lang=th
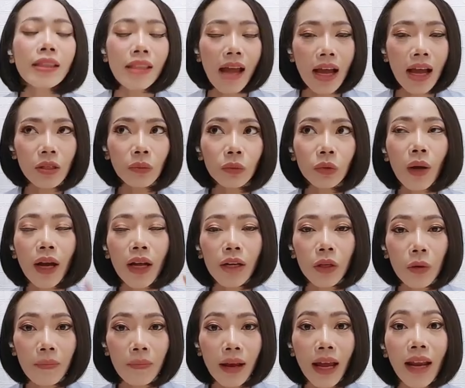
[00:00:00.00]
แต่ถ้าสมมติว่า
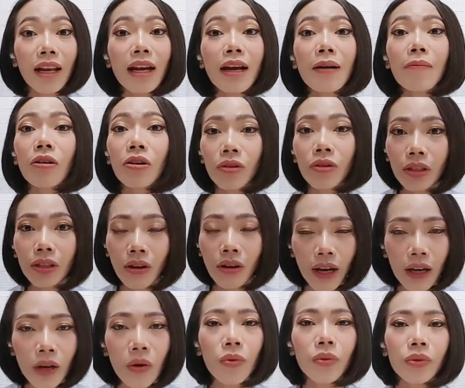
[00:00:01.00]
นมแม่เริ่มลด
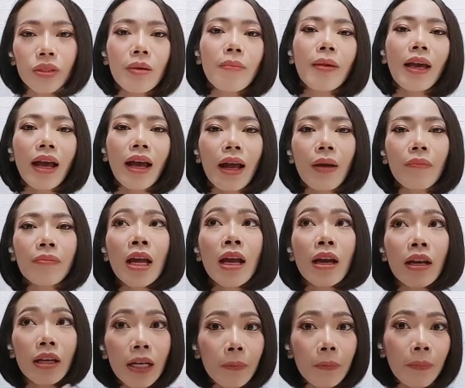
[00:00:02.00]
น้อยลงใช่ไหมคะ
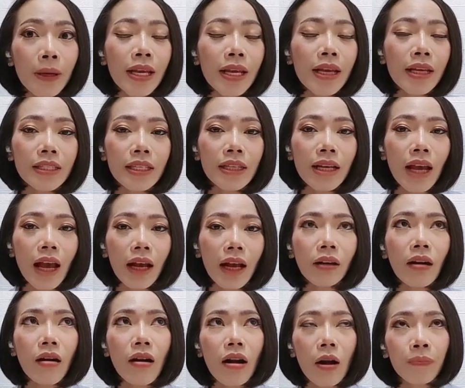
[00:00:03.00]
หนึ่งปีจริงๆอ่ะ
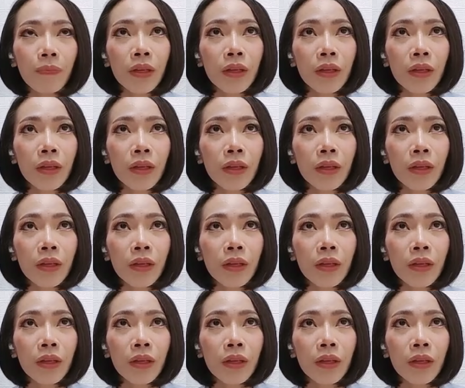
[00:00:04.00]
ก็